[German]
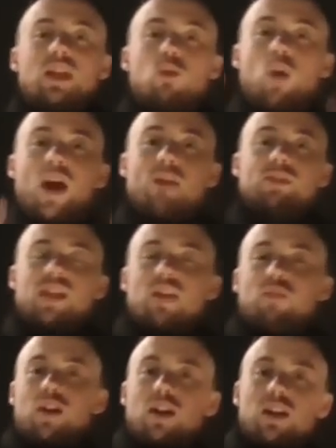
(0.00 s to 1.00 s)
Der Vibe ist
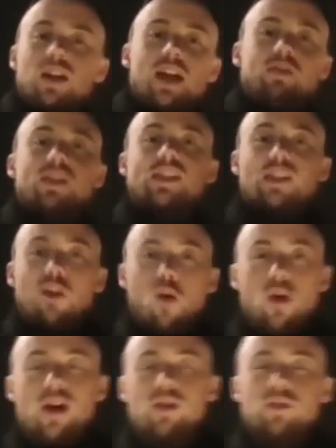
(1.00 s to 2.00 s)
einfach etwas
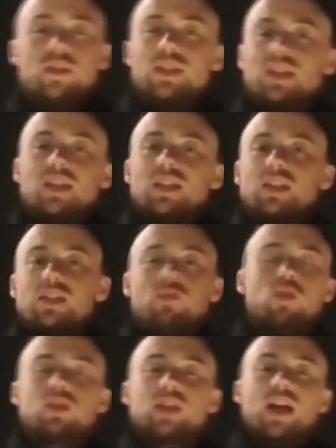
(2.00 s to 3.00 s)
lower und äh, das
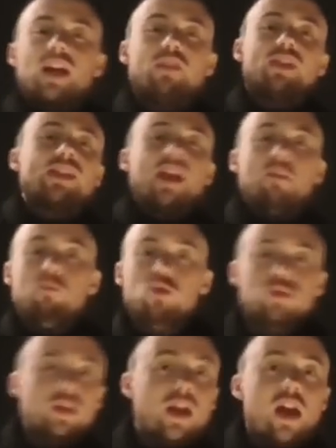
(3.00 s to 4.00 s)
wirkt etwas
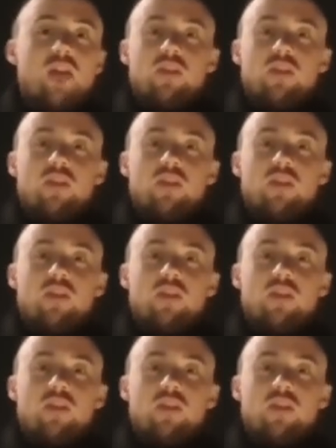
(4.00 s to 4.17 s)
ermüdend.